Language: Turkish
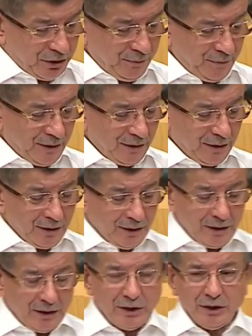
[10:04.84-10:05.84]
Şimdi
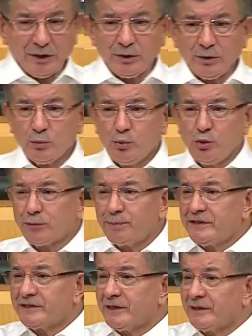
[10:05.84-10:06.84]

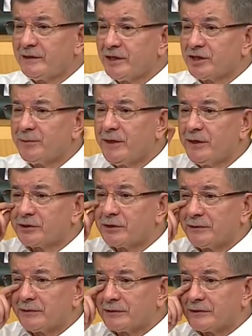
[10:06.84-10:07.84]
büyük bir zenginleşme
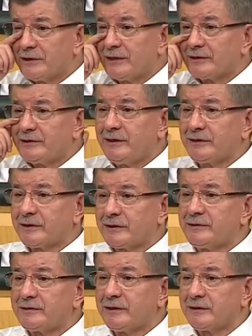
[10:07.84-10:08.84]
yaşandı, siyasi
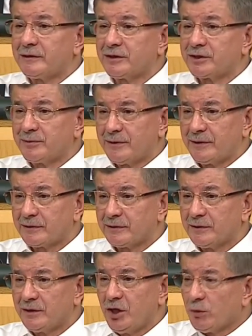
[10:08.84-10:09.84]
destekli zenginleşmeler.
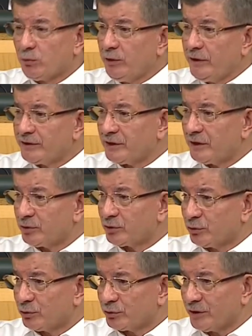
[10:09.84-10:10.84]
Bunun
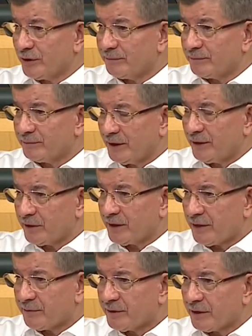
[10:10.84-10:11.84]
hesabını soracağım. Yani
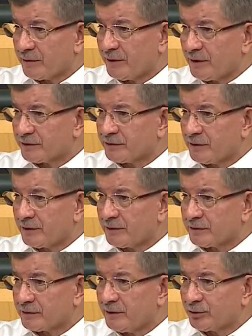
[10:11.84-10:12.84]
birer birer bazı şeyler
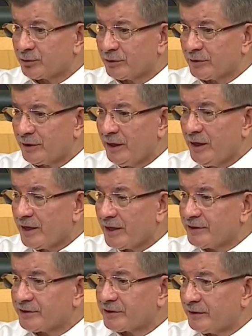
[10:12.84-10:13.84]
anladıktan sonra
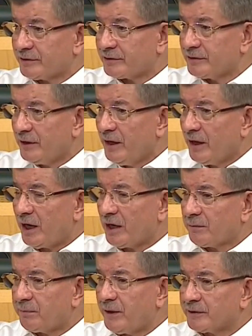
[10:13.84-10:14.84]
esas
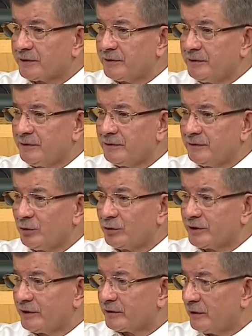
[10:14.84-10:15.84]
AK Parti'nin
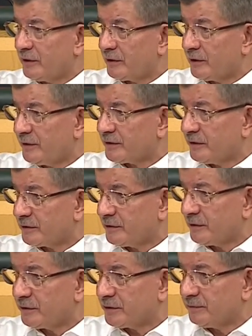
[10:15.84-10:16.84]
o kitlelerine
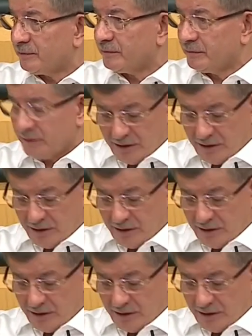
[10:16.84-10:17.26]
sesleneceğim.